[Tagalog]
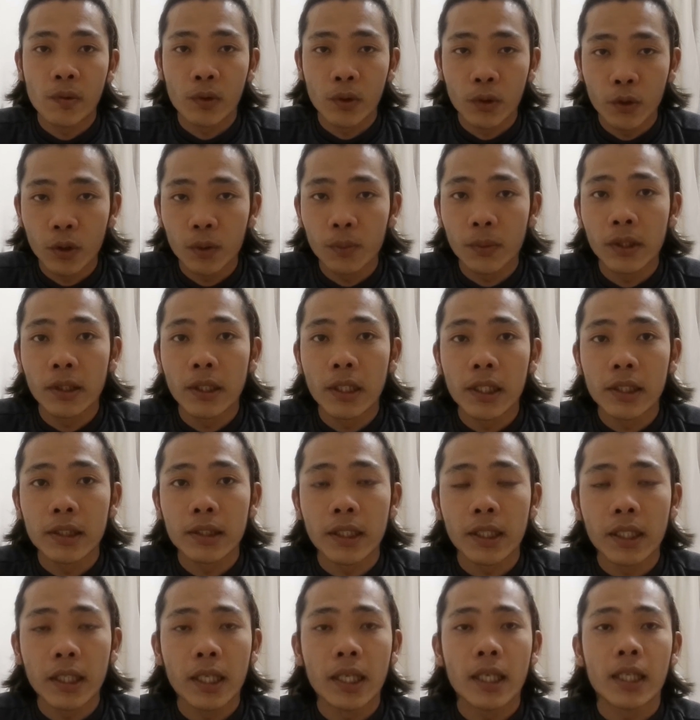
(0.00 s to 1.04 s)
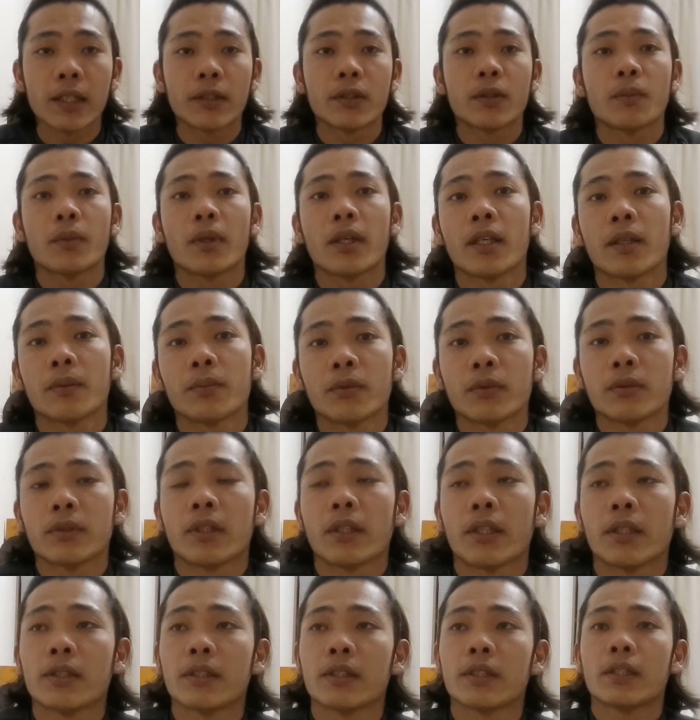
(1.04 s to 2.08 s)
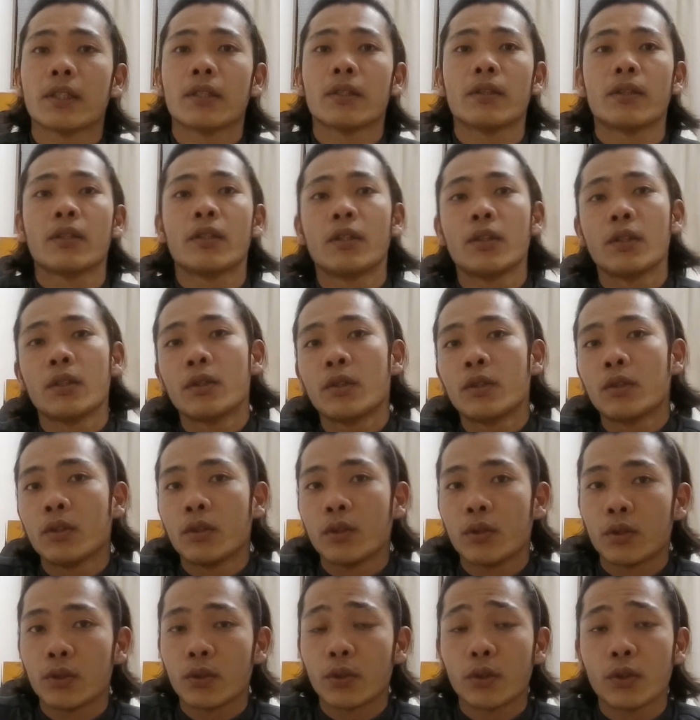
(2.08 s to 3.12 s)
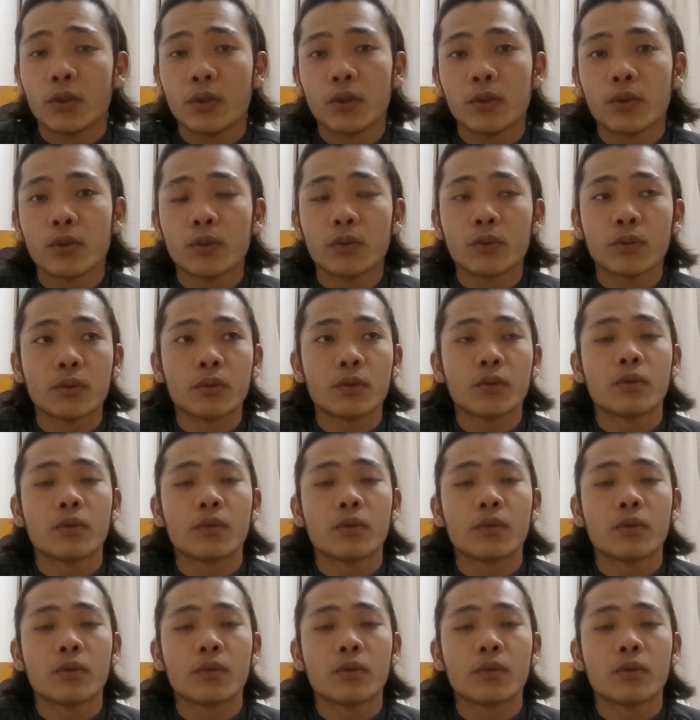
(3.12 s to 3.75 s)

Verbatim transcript: doon madalas nagagalit yung mga po guys So yun yung